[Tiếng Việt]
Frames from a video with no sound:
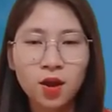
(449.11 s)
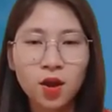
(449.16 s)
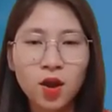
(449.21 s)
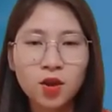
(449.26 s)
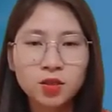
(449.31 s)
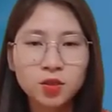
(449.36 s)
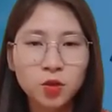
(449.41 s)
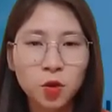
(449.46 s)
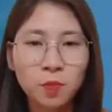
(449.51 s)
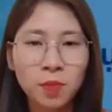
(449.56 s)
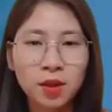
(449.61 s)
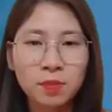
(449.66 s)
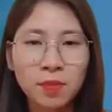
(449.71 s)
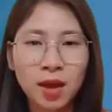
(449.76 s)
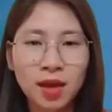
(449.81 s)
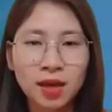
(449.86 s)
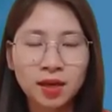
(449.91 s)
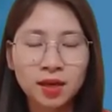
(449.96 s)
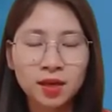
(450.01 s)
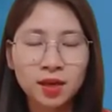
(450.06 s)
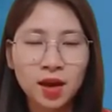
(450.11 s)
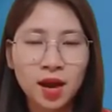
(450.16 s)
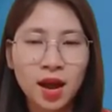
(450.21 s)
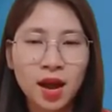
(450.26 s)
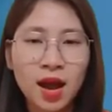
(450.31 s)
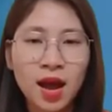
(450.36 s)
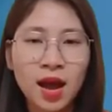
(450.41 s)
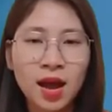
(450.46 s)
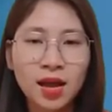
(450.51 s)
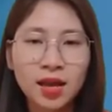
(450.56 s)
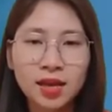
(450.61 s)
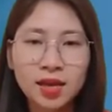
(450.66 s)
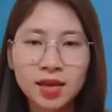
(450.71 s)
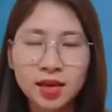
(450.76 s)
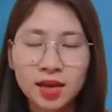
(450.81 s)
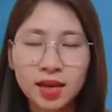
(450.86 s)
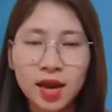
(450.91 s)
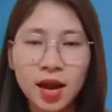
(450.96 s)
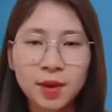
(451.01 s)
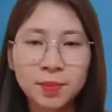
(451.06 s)
Con số may mắn 2,
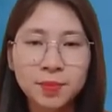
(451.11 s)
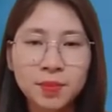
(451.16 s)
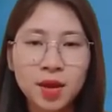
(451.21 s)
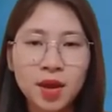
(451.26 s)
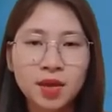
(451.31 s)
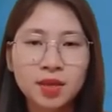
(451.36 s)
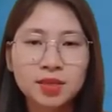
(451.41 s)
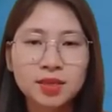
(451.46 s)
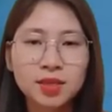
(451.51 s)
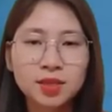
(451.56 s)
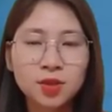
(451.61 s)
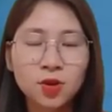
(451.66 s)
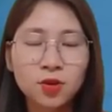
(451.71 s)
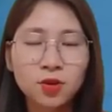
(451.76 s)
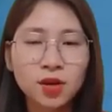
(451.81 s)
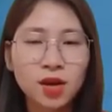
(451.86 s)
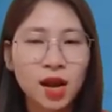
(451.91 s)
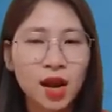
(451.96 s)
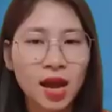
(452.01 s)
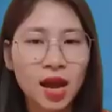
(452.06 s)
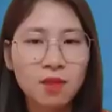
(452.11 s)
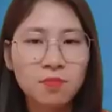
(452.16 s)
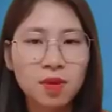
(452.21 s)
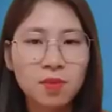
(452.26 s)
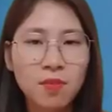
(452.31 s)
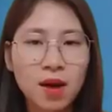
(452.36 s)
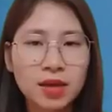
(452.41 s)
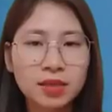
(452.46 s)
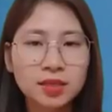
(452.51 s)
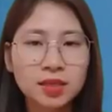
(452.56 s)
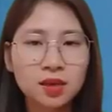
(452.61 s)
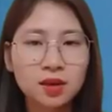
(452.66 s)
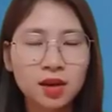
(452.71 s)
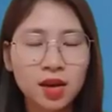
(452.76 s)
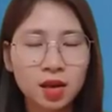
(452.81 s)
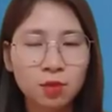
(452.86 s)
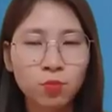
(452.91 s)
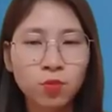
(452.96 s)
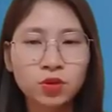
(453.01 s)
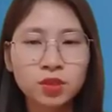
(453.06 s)
5, giờ tốt 23 giờ
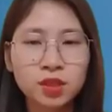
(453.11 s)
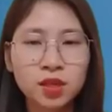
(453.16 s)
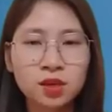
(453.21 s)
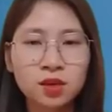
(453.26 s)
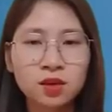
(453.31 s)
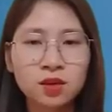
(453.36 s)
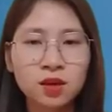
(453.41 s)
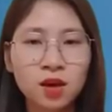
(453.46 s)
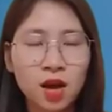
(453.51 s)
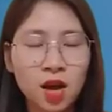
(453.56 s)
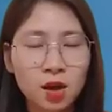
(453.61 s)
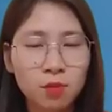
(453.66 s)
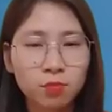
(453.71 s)
đến 1 giờ,